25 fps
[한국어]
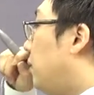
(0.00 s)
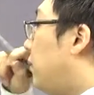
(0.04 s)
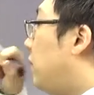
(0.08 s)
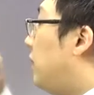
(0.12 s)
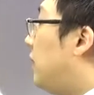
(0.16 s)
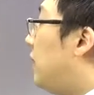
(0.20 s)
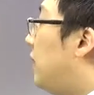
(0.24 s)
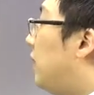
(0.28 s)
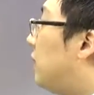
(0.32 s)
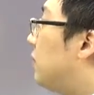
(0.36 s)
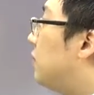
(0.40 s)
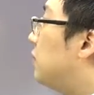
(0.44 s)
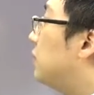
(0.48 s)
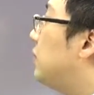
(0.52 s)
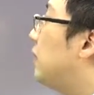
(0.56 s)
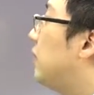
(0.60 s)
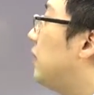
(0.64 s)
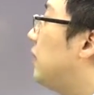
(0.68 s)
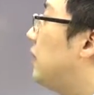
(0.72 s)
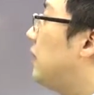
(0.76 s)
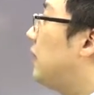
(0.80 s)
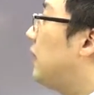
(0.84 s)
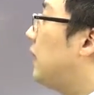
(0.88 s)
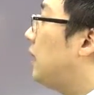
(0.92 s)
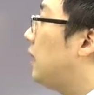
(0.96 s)
will하고
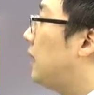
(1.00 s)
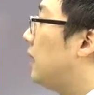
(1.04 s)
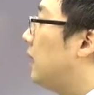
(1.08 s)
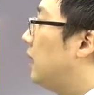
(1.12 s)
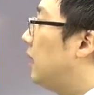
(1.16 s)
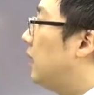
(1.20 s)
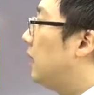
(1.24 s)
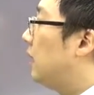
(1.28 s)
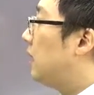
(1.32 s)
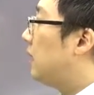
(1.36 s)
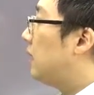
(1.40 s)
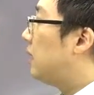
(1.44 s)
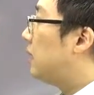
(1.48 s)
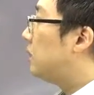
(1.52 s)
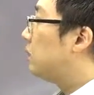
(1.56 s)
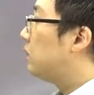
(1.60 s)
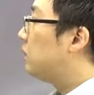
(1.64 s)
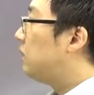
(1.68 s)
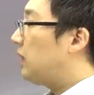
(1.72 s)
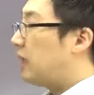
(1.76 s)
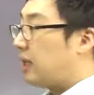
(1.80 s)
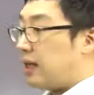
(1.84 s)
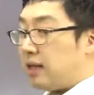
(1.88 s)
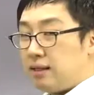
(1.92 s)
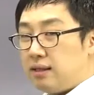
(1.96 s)
shall이 어,
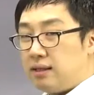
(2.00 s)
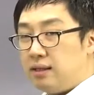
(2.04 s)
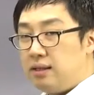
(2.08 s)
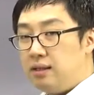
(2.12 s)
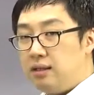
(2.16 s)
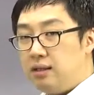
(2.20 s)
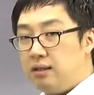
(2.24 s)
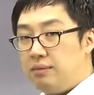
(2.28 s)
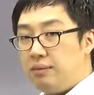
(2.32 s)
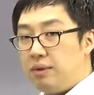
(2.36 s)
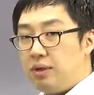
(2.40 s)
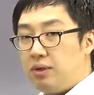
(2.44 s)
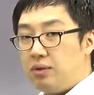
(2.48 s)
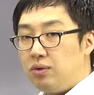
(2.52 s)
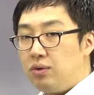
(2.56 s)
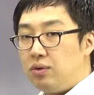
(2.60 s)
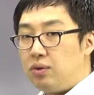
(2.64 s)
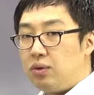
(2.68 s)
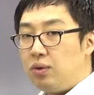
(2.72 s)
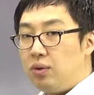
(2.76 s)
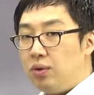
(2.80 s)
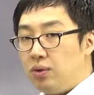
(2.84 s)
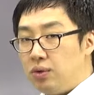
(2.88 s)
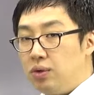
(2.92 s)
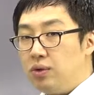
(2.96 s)
둘이 같은 의미로
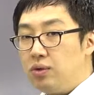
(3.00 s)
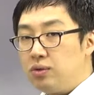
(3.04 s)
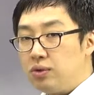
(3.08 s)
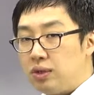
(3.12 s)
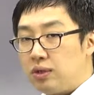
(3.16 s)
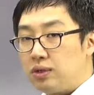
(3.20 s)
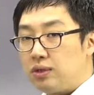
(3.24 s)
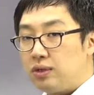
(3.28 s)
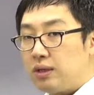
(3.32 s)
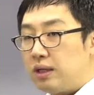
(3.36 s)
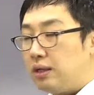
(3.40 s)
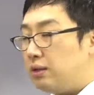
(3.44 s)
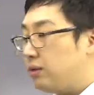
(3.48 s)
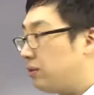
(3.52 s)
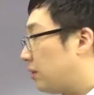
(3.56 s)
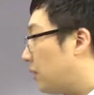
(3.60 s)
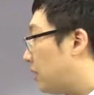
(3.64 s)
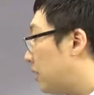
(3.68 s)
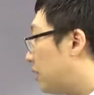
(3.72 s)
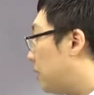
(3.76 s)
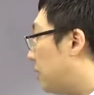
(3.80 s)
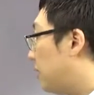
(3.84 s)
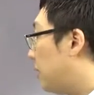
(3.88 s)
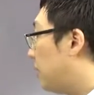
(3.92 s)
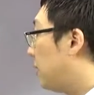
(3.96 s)
혼용돼서
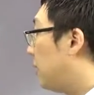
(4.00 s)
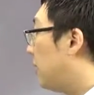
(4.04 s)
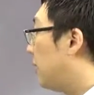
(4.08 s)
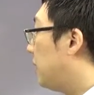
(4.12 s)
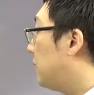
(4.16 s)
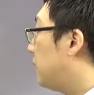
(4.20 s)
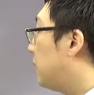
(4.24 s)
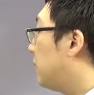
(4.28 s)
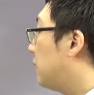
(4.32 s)
사용됐어요. 예를